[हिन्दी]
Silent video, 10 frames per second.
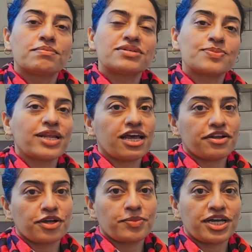
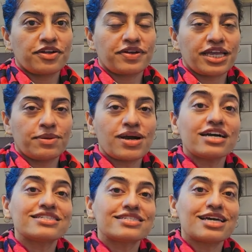बिस्मिल्लाहिर्रहमानिर्रहीम
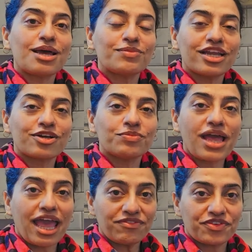अस्सलाम
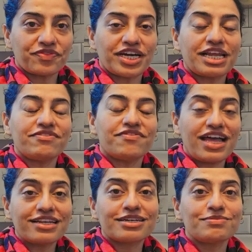वालेकुम एवरीवन एंड
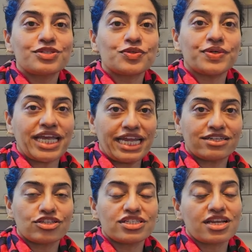वेलकम टू
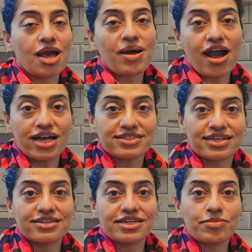ईद तो जनाब आज
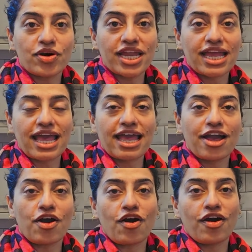सैटरडे मॉर्निंग
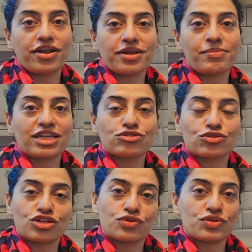है और मैंने
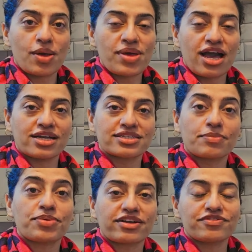सोचा क्यों ना मैं
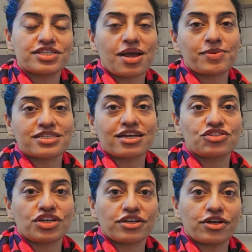आज का ब्रेकफास्ट आपके
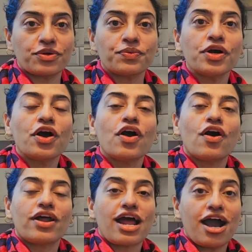साथ शेयर करूं
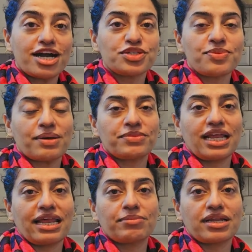और आज मैं
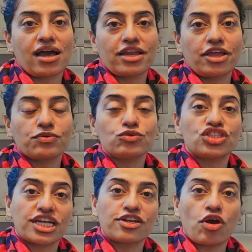अपने लिए बना रही हूं
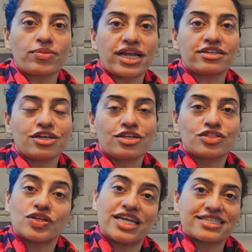चिकन ऑमलेट
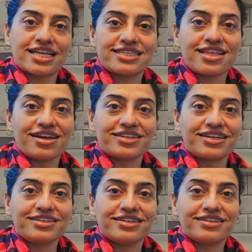सो लेट्स गेट
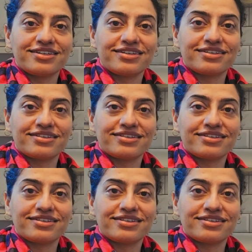स्टार्टेड हम